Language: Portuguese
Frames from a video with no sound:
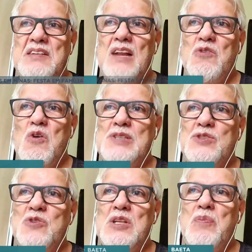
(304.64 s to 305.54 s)
ela começou
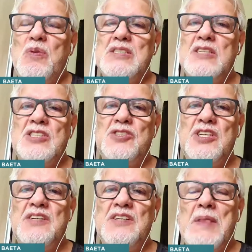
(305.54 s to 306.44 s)
depois da
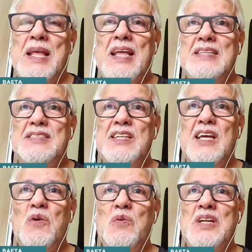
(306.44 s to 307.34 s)
gente se
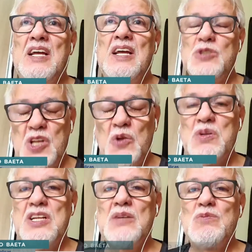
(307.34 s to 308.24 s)
reuni nos
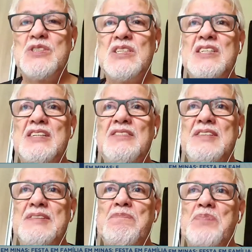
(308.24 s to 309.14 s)
reunirmos em
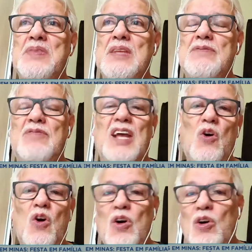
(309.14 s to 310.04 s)

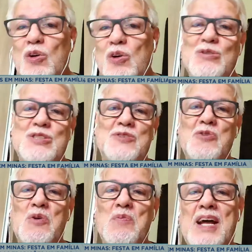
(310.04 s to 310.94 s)
velórios e
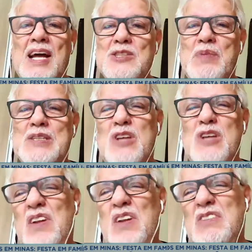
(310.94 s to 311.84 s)
tudo mais, o pessoal
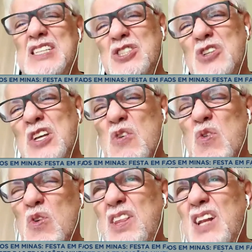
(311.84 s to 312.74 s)
falava a gente só
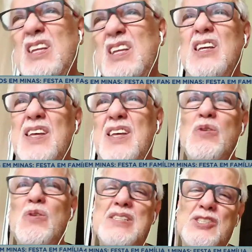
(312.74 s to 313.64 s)
encontra aqui, que
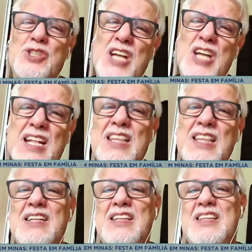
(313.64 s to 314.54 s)
coisa chata
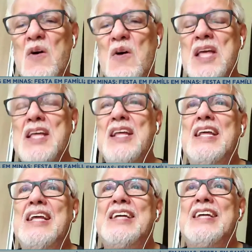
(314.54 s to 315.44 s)
e tal.
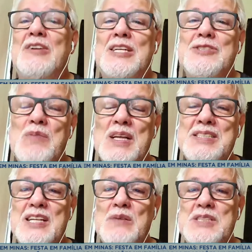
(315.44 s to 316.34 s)
Então nós
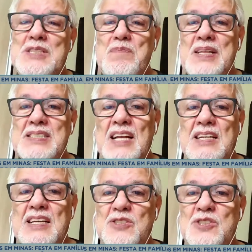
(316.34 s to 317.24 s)
começamos a pensar
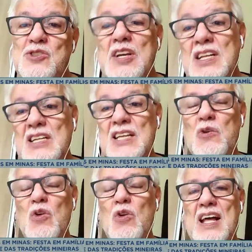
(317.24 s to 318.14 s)
nisso, só que ninguém
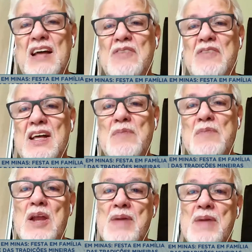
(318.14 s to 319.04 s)
colocava a mão
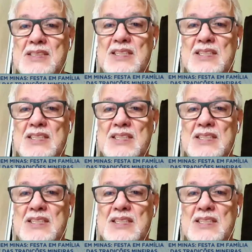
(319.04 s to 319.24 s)
na massa.